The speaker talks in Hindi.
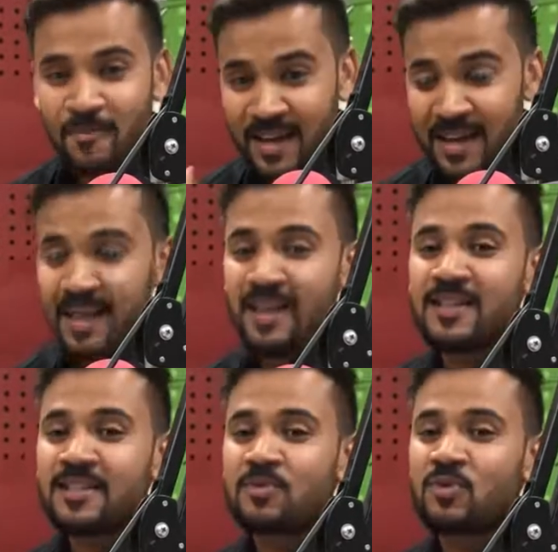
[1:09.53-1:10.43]
भिखारी
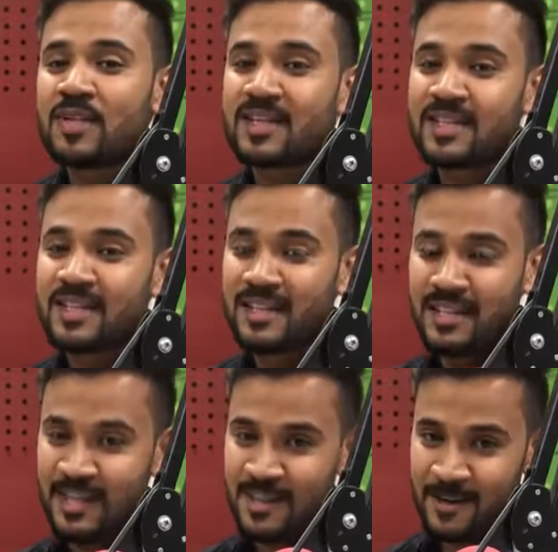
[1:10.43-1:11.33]
ने जब सोने का सिक्का
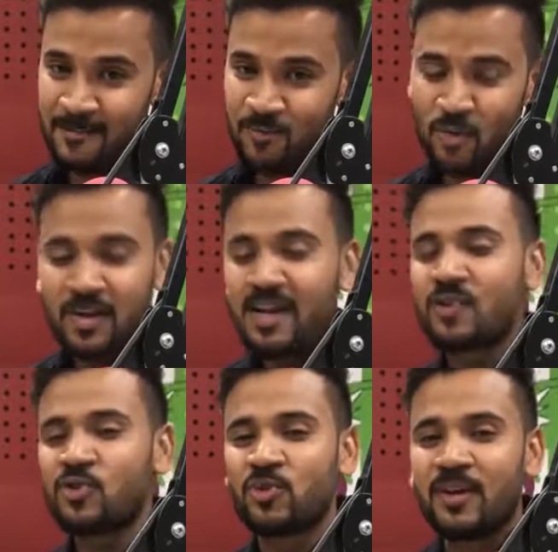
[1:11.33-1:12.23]
देखा तो बड़ा
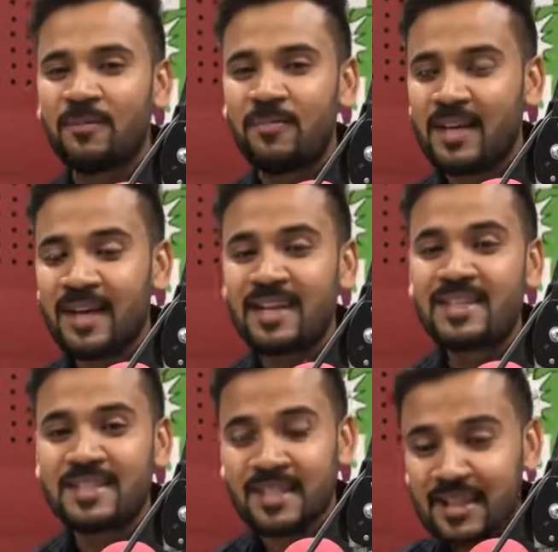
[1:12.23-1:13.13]
खुश हुआ भिखारी
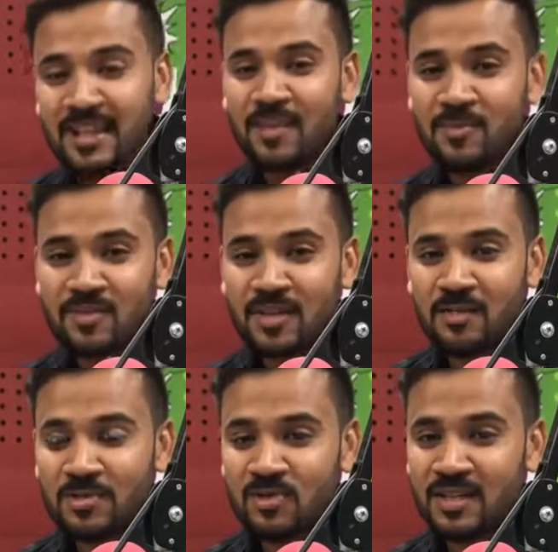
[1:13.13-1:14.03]
की ज़िंदगी में उसने
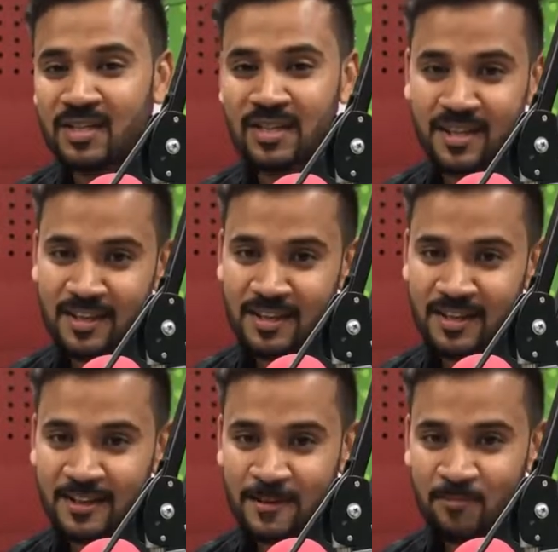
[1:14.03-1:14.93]
कभी सोने का सिक्का नहीं
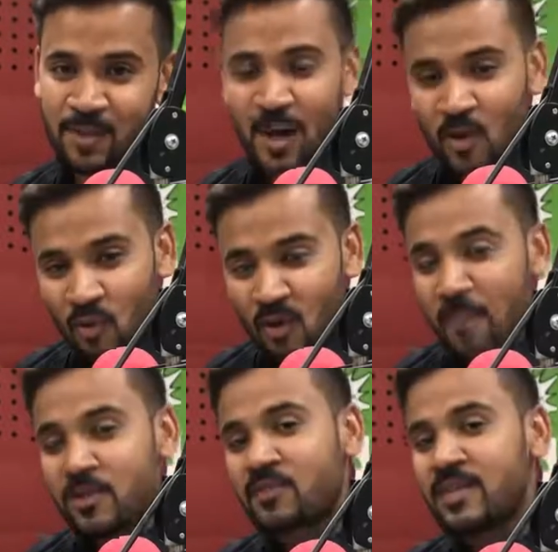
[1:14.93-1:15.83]
देखा था वो
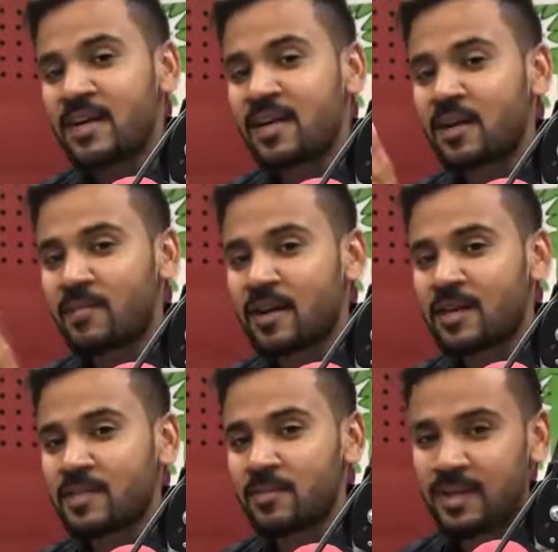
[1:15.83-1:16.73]
वापस वहीं जाकर के बैठ
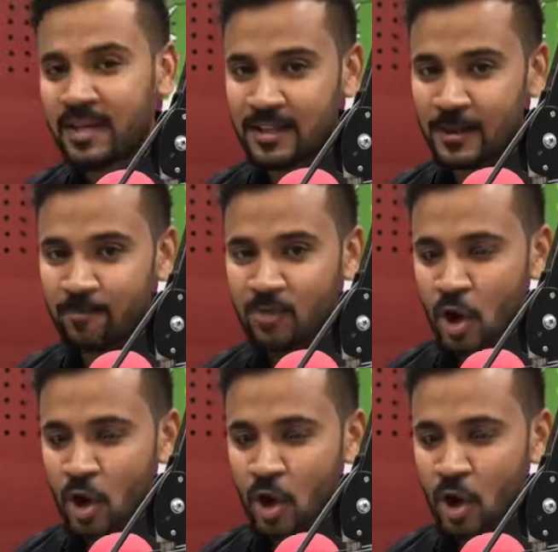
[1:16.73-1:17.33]
गया जहाँ बैठा था